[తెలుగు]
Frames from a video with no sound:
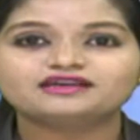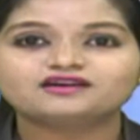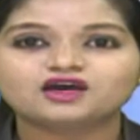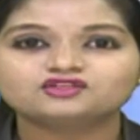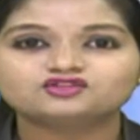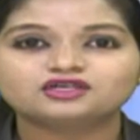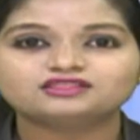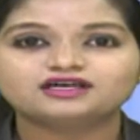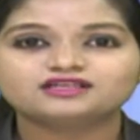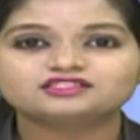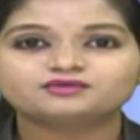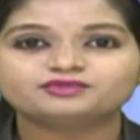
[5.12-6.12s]

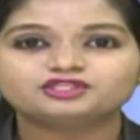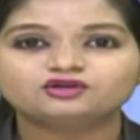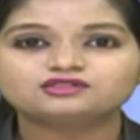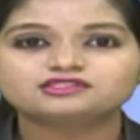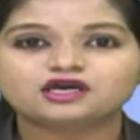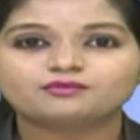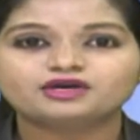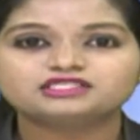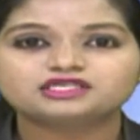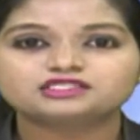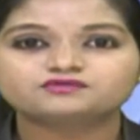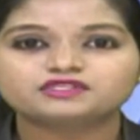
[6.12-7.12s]
రాజ్యాధికార సమితిలో
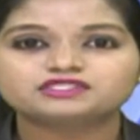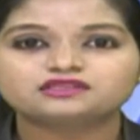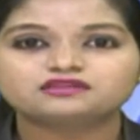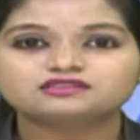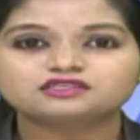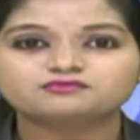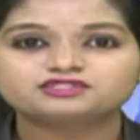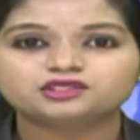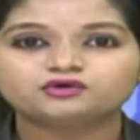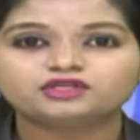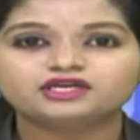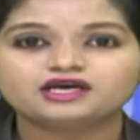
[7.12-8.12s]
సామాజిక స్వచ్ఛంద
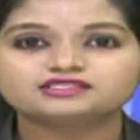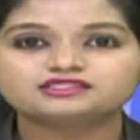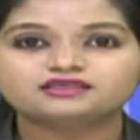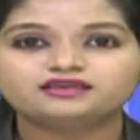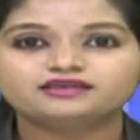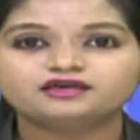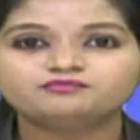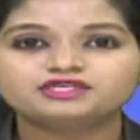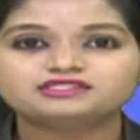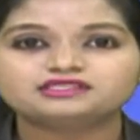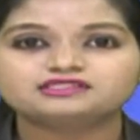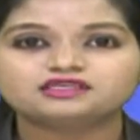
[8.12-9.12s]
సంస్థలోని ఆశయాలైన
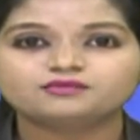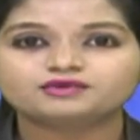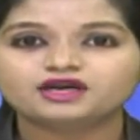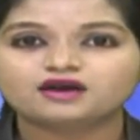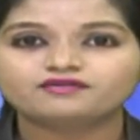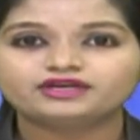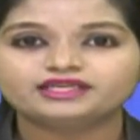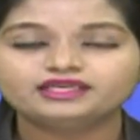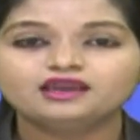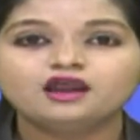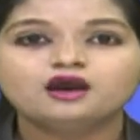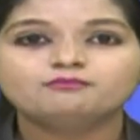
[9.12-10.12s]
బీసీసీఎం కావాలని
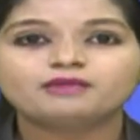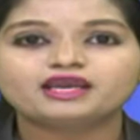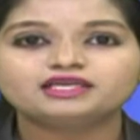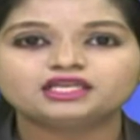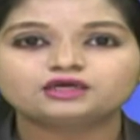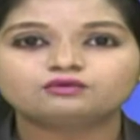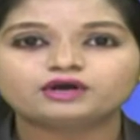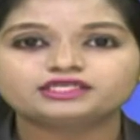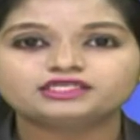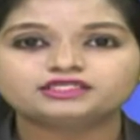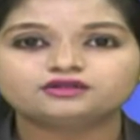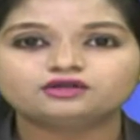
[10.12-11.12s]
మహిళలకు
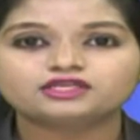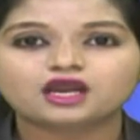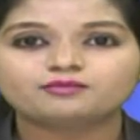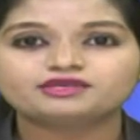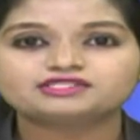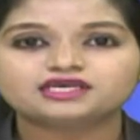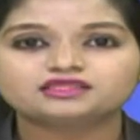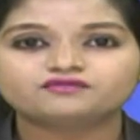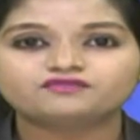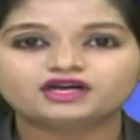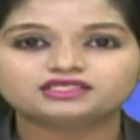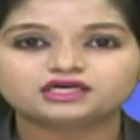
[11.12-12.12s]
అన్నింటిలో యాభై శాతం
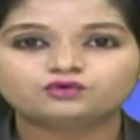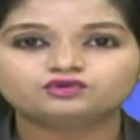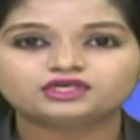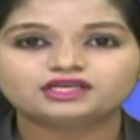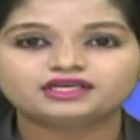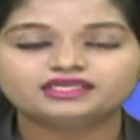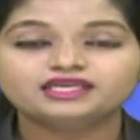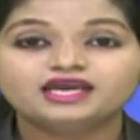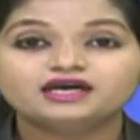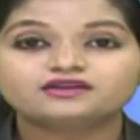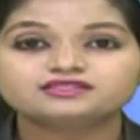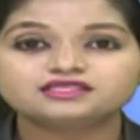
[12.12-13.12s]
వాటా ఉండాలని
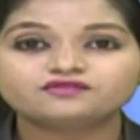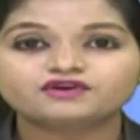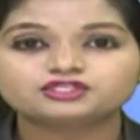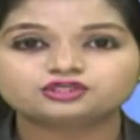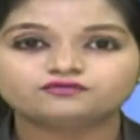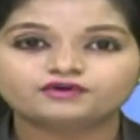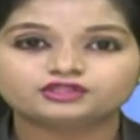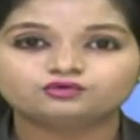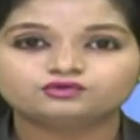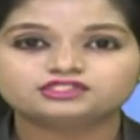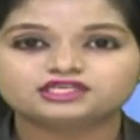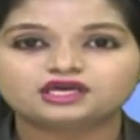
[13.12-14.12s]
రిజర్వేషన్ వద్దు
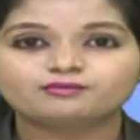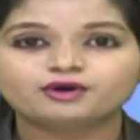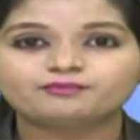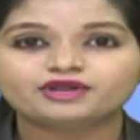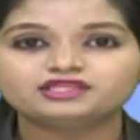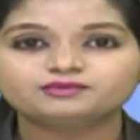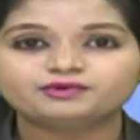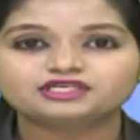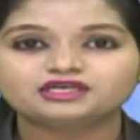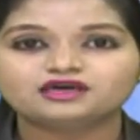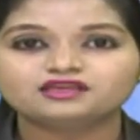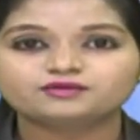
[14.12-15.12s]
జనాభా
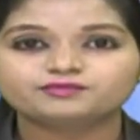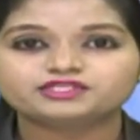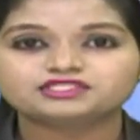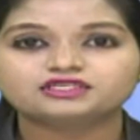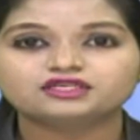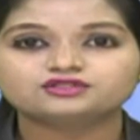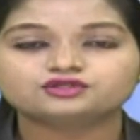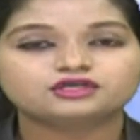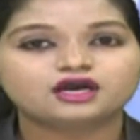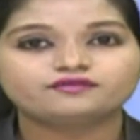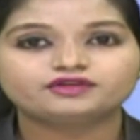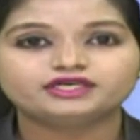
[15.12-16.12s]
ప్రాతిపదికన రిప్రజెంటేషన్
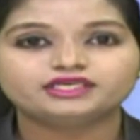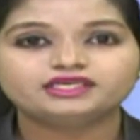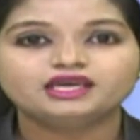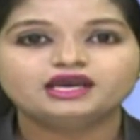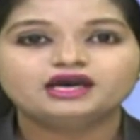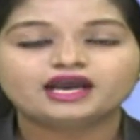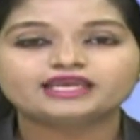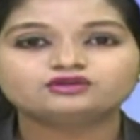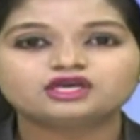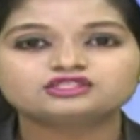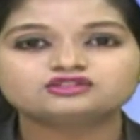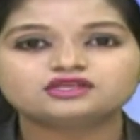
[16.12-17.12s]
కావాలని ఐదు
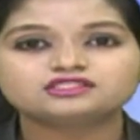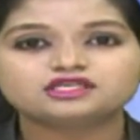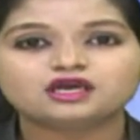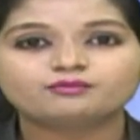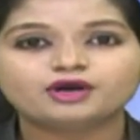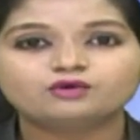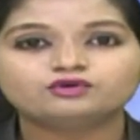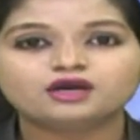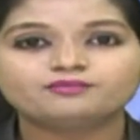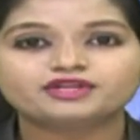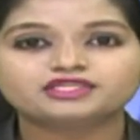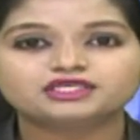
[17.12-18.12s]
లక్షల జనాభా ఉన్న
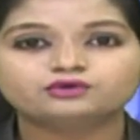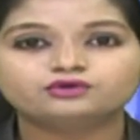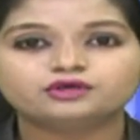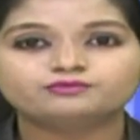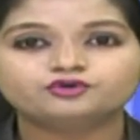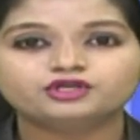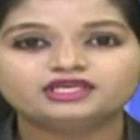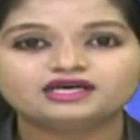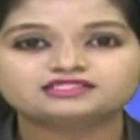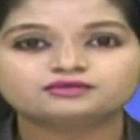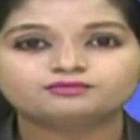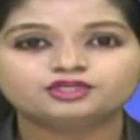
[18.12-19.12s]
ప్రతి కులం నుండి
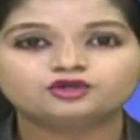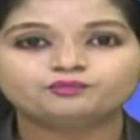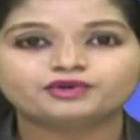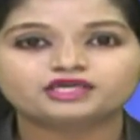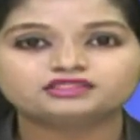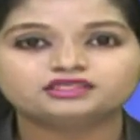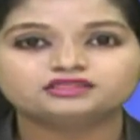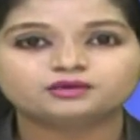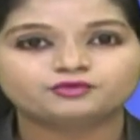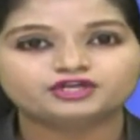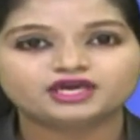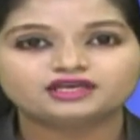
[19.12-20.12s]
అసెంబ్లీలో
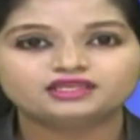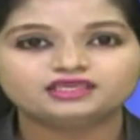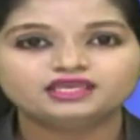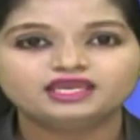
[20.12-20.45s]
ప్రాతినిధ్యం ఉండాలని